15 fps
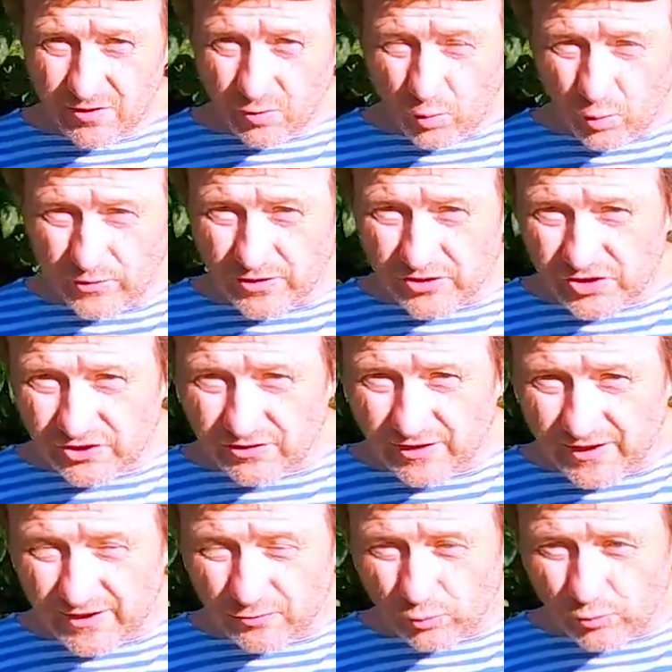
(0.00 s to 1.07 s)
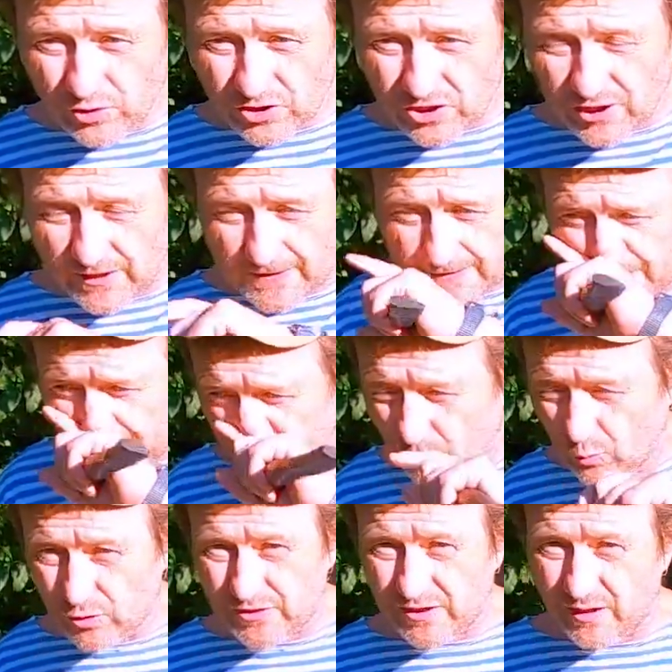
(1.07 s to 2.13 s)
он начинает унижать, и
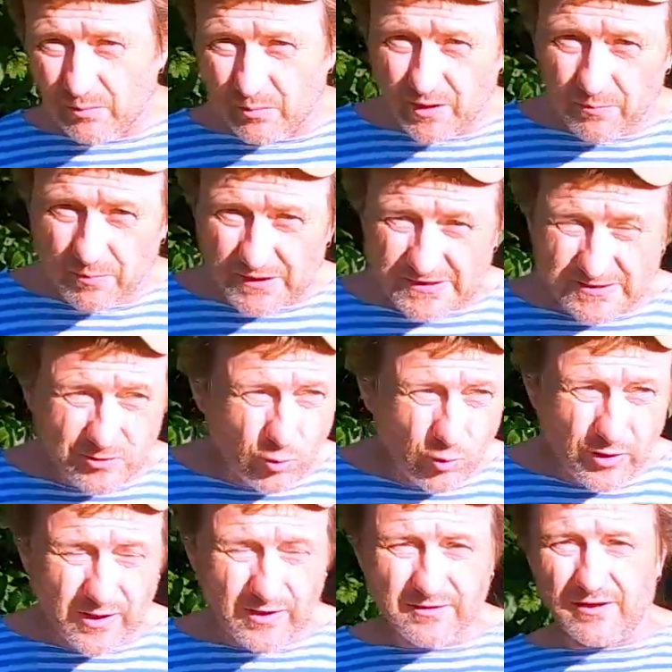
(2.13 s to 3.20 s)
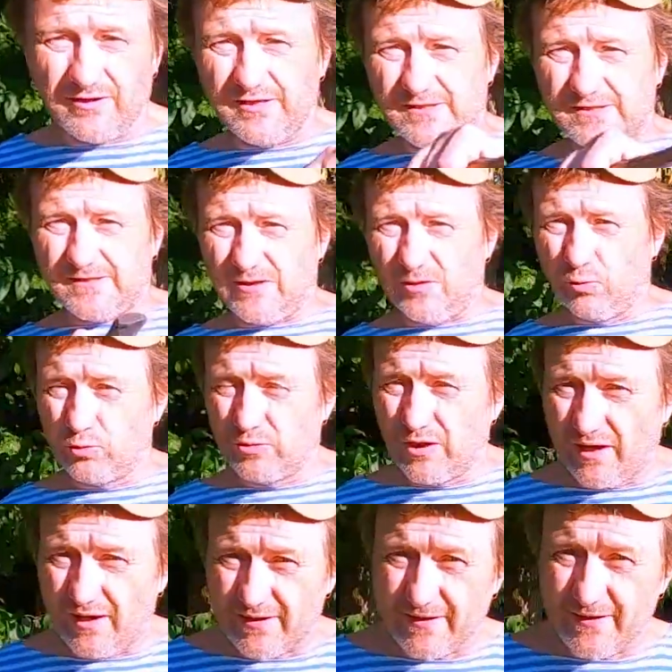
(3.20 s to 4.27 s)
ему самое простое нанести
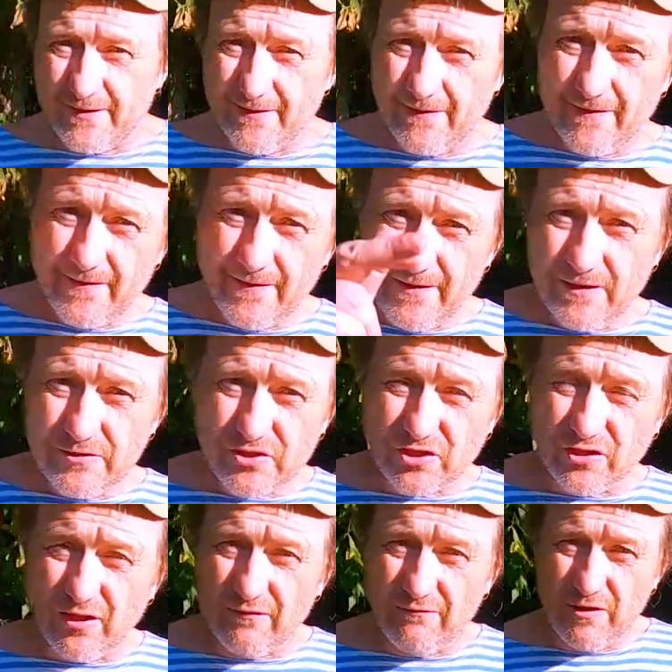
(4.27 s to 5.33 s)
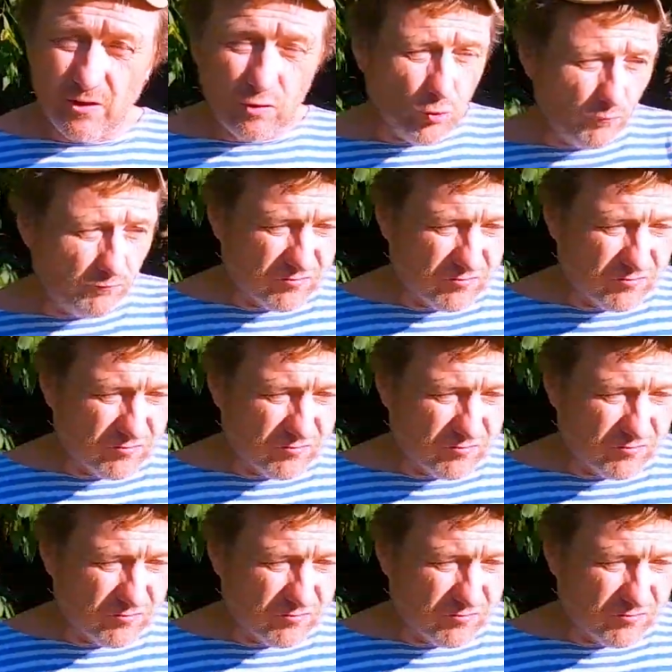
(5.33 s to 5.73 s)
удар человеку